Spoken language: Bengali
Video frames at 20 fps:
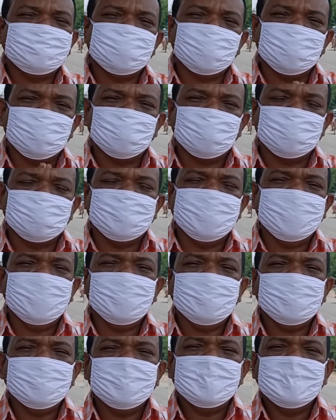চোদ্দো দিন
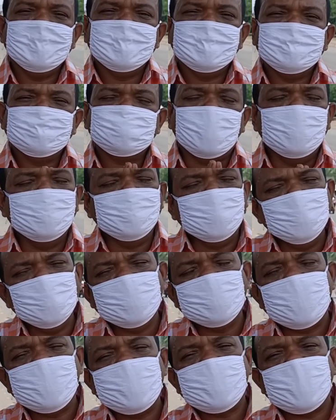
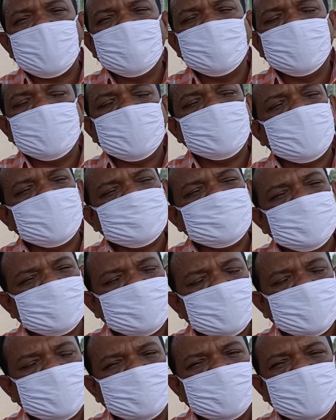সম্পূর্ণভাবে বামনঘাটা বাজারকে
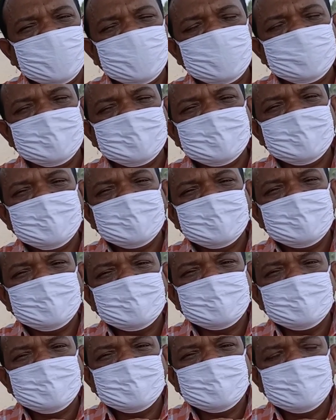আমরা
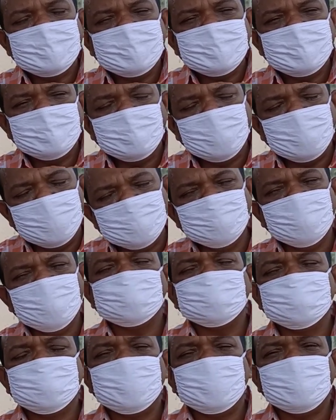বন্ধ
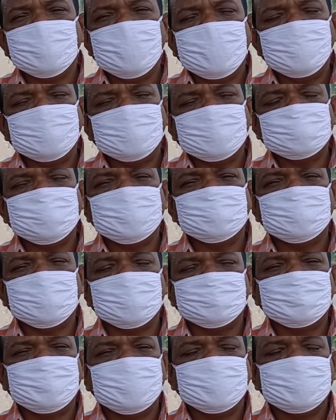ঘোষণা করলাম প্রশাসনের তরফ
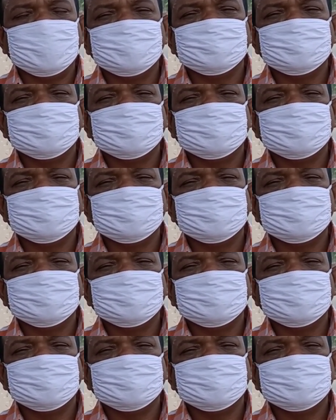থেকে